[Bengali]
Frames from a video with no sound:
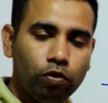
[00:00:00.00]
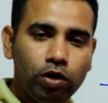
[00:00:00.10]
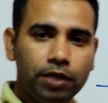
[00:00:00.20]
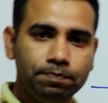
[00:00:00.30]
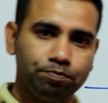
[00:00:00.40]

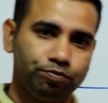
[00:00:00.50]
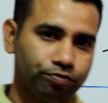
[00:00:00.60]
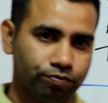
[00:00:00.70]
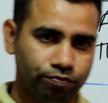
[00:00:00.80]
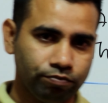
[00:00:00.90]
তাহলে
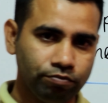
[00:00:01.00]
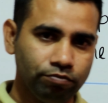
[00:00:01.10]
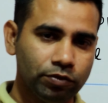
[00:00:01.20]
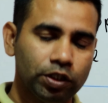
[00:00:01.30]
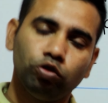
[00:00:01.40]

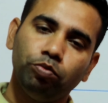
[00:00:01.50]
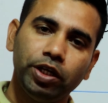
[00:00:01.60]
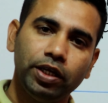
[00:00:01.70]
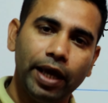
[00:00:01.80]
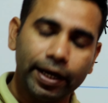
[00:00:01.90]

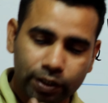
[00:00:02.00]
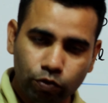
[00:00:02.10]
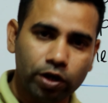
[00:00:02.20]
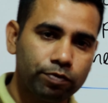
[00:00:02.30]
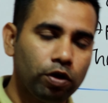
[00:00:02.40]
তুমি
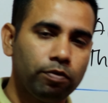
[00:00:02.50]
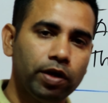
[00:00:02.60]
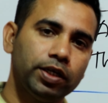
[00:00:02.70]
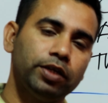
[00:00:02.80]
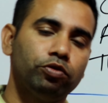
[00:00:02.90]
একটা ওয়ার্ড
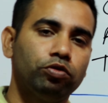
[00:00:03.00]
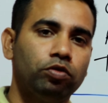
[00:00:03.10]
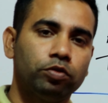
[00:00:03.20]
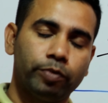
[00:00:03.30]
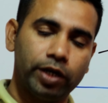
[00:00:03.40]
বলবা
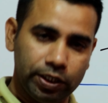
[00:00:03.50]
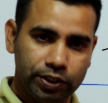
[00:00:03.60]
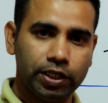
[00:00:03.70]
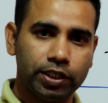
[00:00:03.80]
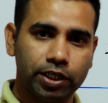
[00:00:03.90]
কিন্তু তোমার
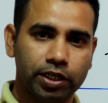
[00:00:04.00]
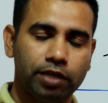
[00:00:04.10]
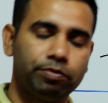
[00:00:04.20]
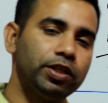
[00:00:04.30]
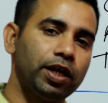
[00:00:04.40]
লিসেনার
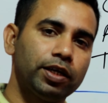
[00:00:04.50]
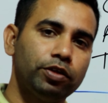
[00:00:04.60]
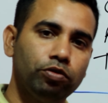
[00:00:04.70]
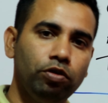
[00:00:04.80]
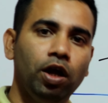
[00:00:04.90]
যারা থাকবে তারা
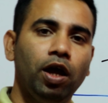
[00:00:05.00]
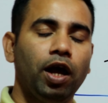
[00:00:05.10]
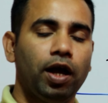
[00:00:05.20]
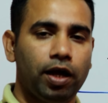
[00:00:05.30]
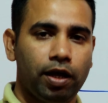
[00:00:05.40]
কিন্তু
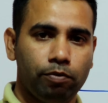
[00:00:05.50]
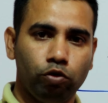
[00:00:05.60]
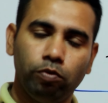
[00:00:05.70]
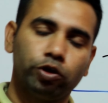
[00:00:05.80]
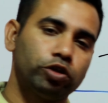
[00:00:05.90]

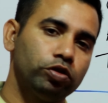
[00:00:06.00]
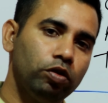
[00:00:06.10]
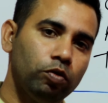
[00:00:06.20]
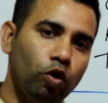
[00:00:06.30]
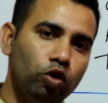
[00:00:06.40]

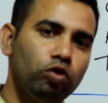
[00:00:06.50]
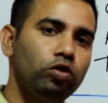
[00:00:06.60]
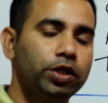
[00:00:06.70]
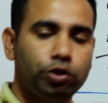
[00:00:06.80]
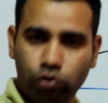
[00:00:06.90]
ভুলবশত
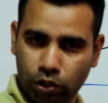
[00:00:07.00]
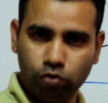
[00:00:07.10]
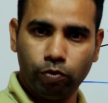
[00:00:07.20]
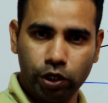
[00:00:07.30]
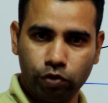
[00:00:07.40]
অন্য কিছু
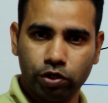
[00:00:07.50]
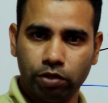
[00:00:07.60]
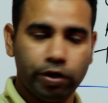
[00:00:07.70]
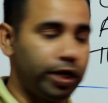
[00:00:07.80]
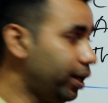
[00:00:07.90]
কিন্তু মনে
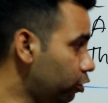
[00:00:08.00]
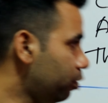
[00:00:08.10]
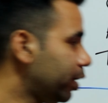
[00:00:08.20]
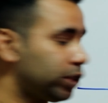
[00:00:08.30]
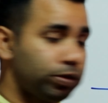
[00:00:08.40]
করতে পারে
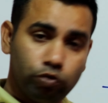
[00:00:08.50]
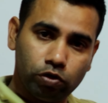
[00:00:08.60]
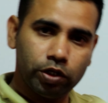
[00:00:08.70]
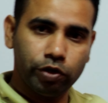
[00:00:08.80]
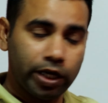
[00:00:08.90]
এরকম
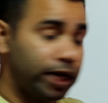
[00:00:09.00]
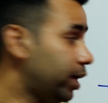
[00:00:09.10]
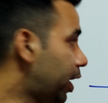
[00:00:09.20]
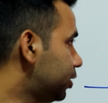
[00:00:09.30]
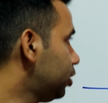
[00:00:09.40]
এক্সাম্পল কিন্তু
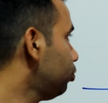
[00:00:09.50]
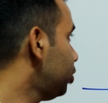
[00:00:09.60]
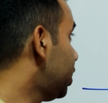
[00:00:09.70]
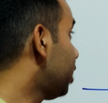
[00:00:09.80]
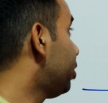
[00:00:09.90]
এখানে আছে
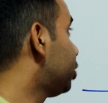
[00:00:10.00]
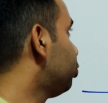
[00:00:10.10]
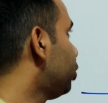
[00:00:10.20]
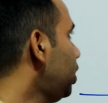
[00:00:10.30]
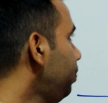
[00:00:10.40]
তুমি দেখবা
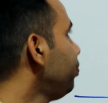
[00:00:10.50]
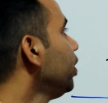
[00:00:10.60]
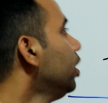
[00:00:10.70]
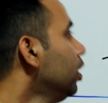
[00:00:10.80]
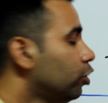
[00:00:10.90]
একটু পরেই
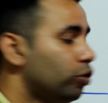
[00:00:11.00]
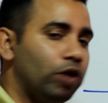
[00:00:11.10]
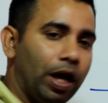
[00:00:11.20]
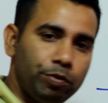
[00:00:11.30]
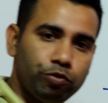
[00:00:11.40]

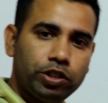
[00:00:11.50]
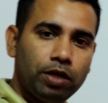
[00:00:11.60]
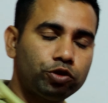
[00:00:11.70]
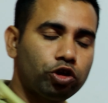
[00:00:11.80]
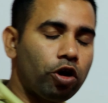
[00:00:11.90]
তো আমি
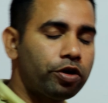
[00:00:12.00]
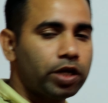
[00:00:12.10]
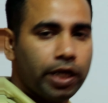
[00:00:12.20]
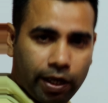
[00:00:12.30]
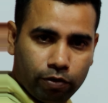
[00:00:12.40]
বলছিলাম
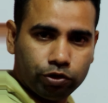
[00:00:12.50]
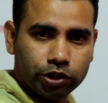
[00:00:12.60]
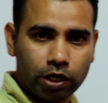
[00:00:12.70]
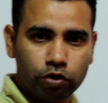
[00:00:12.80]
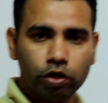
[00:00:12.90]
শর্ট এর
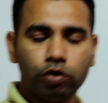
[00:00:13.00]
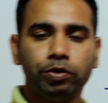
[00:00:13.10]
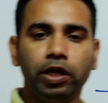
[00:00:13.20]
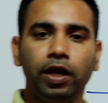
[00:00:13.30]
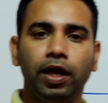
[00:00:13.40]
উচ্চারণটা
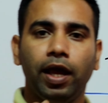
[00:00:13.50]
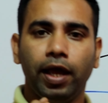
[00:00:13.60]
হবে